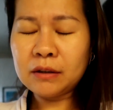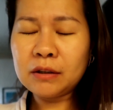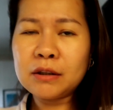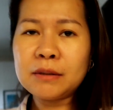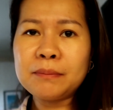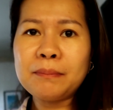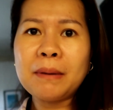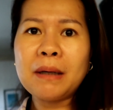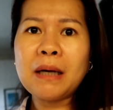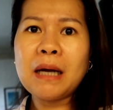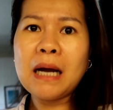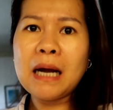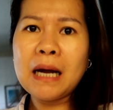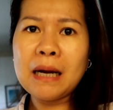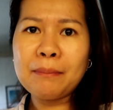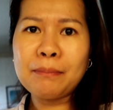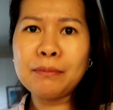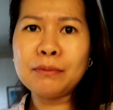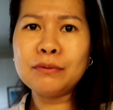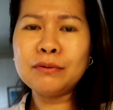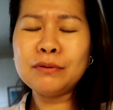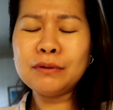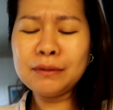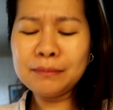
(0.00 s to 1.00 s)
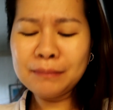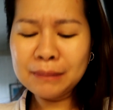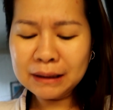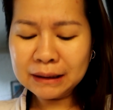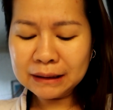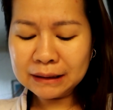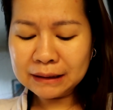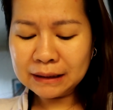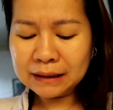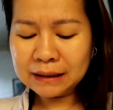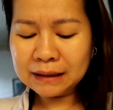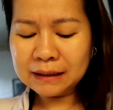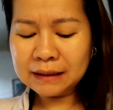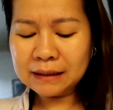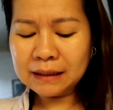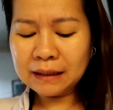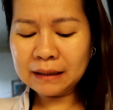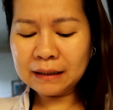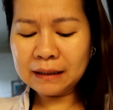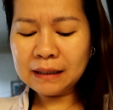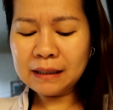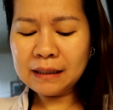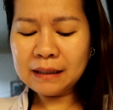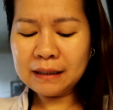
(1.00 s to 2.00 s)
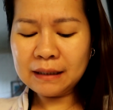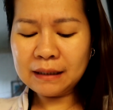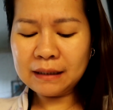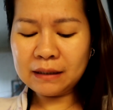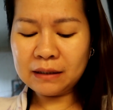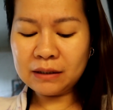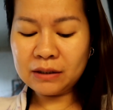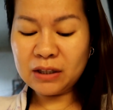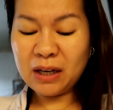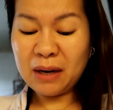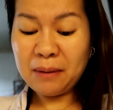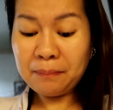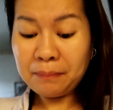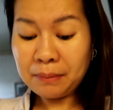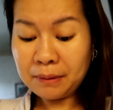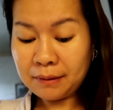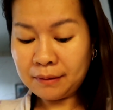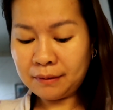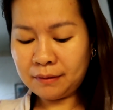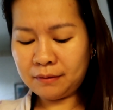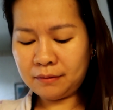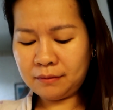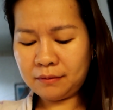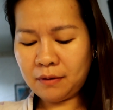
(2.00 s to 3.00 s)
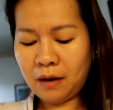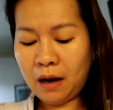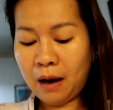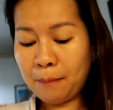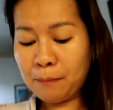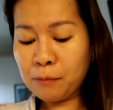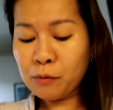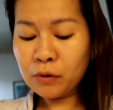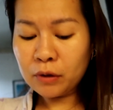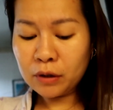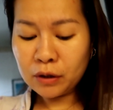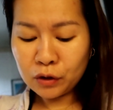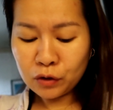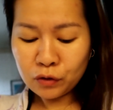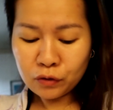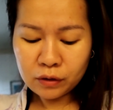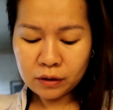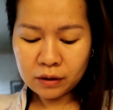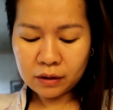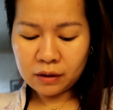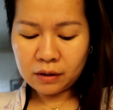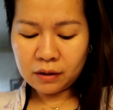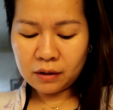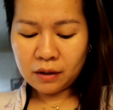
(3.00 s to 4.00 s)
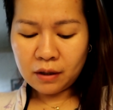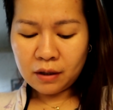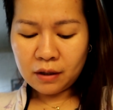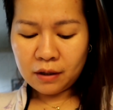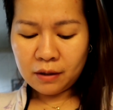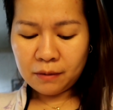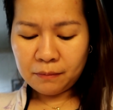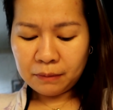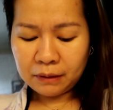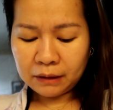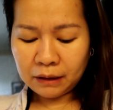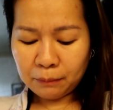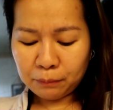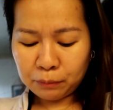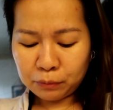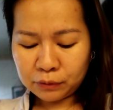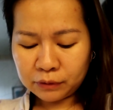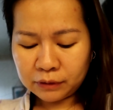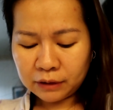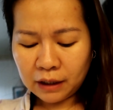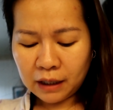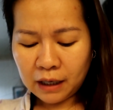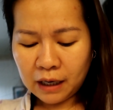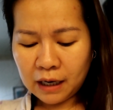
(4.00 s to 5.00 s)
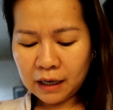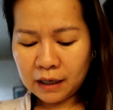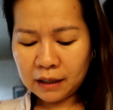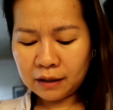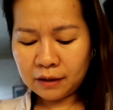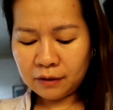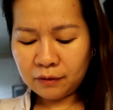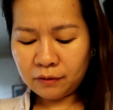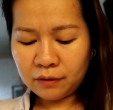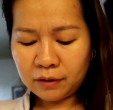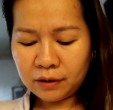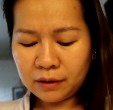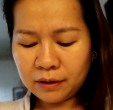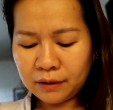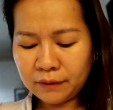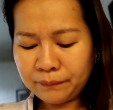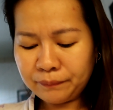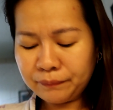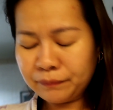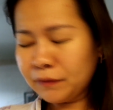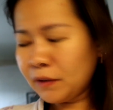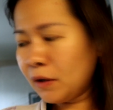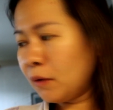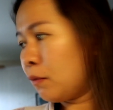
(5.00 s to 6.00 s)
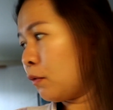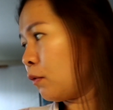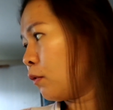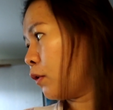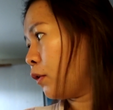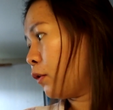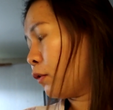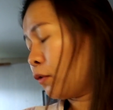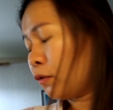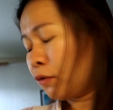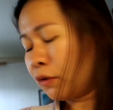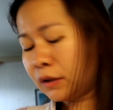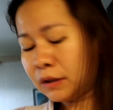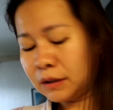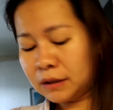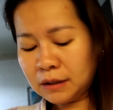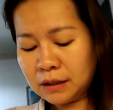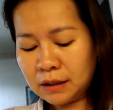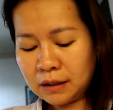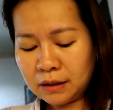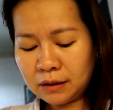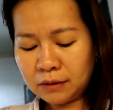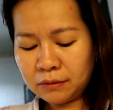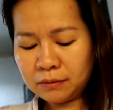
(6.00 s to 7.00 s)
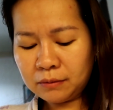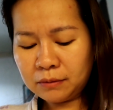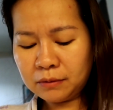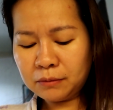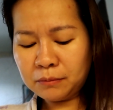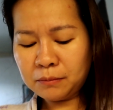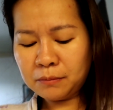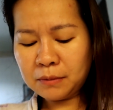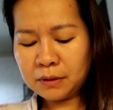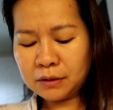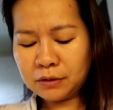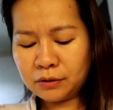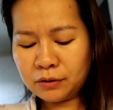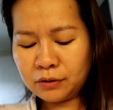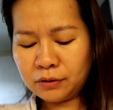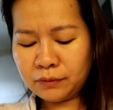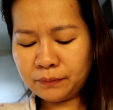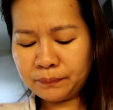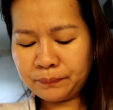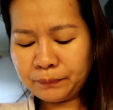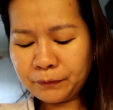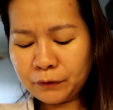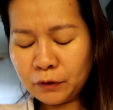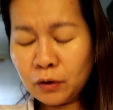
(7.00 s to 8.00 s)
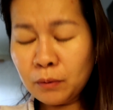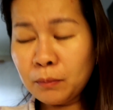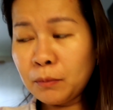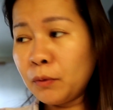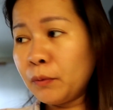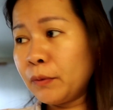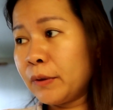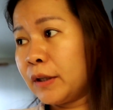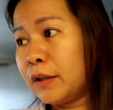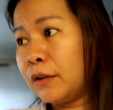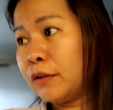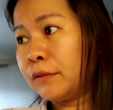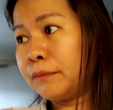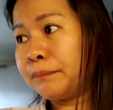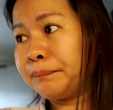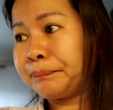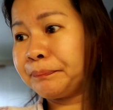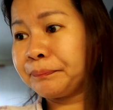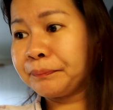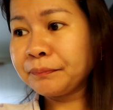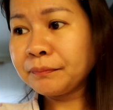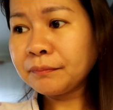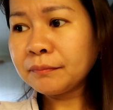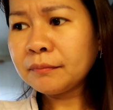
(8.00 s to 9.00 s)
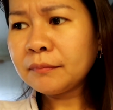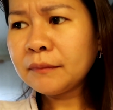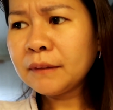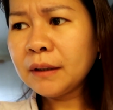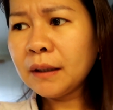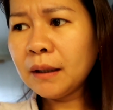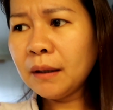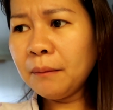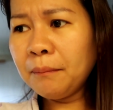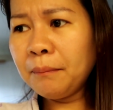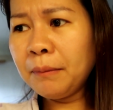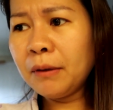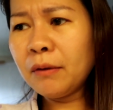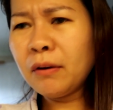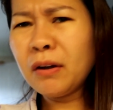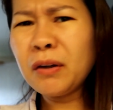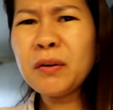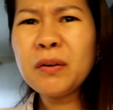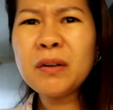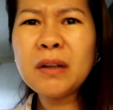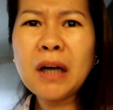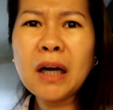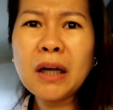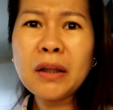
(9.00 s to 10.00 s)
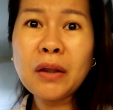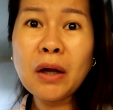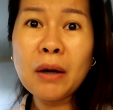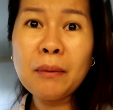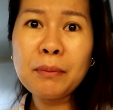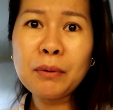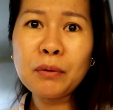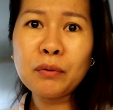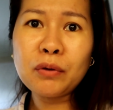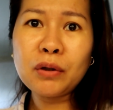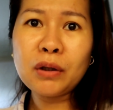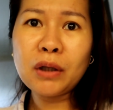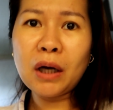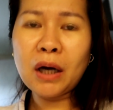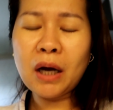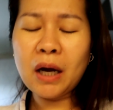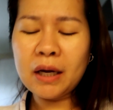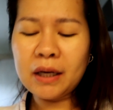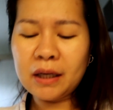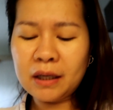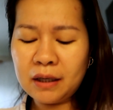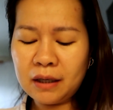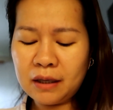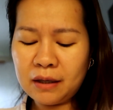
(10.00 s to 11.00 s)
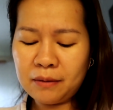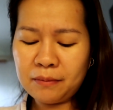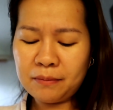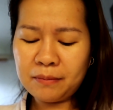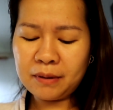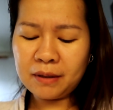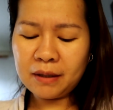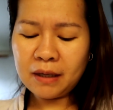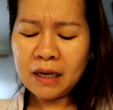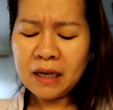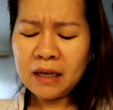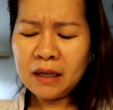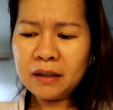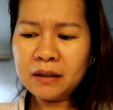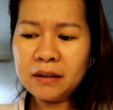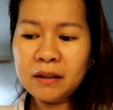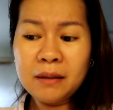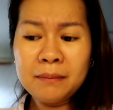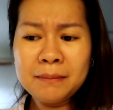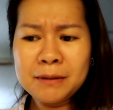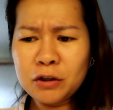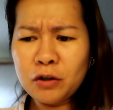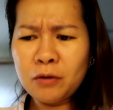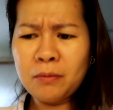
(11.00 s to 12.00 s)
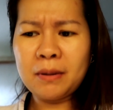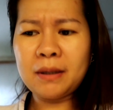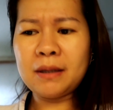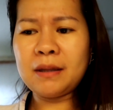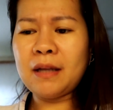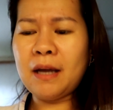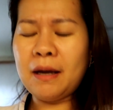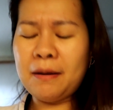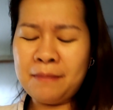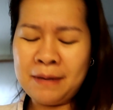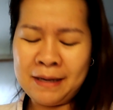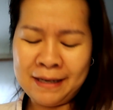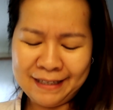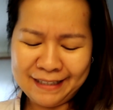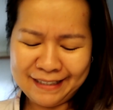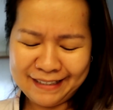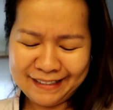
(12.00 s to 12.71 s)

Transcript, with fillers: Tapos pag hapon, doon naman nagsisidatingan. Eh, syempre, hapon na yun eh. Tatapos ng araw. Kaya, ewan ko anong oras na um, umuwi yan. Pero ayun nga, ang dami ko din nakain kagabi. Hindi naman sobrang dami.